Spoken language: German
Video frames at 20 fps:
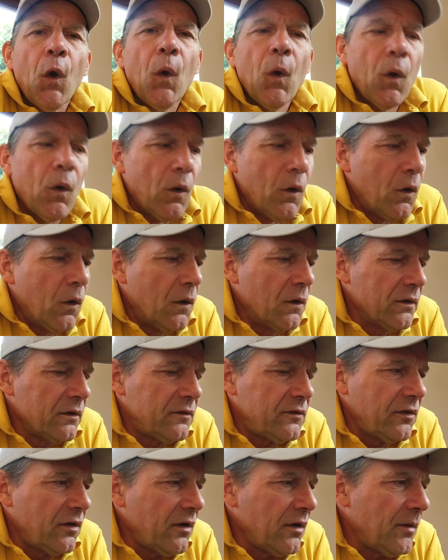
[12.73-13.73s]

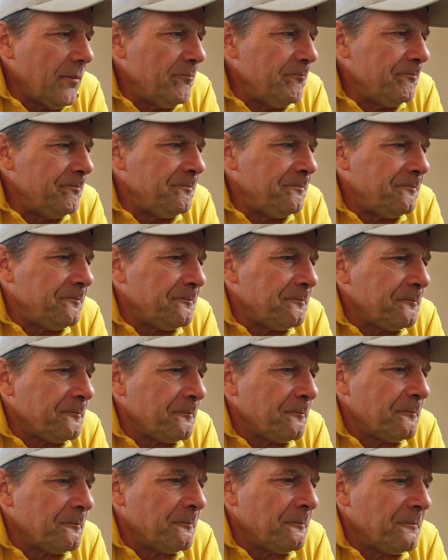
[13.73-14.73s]
Und ähm,
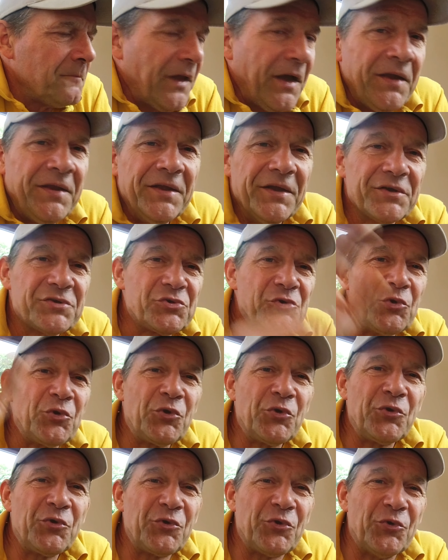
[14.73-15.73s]
ja, hier,
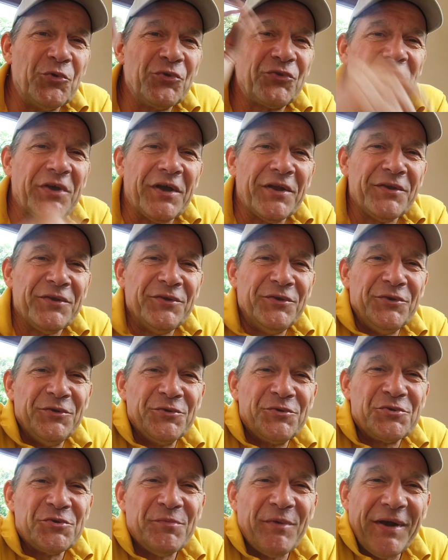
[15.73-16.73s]
schönen Gruß an
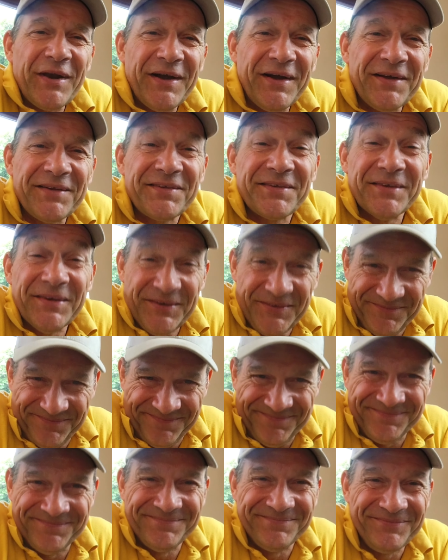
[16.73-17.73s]
YouTuber Lars. Ne?
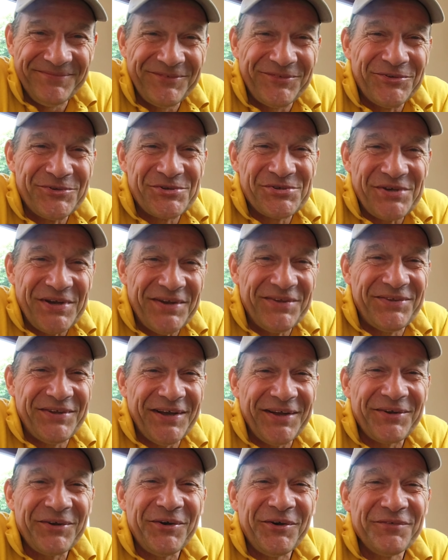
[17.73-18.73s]
Du stehst
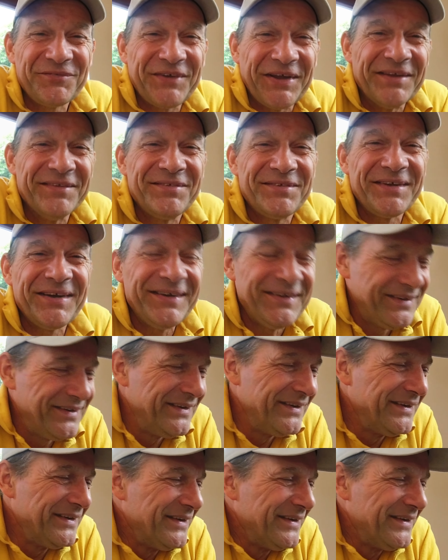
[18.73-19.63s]
ja drauf, kennst ja.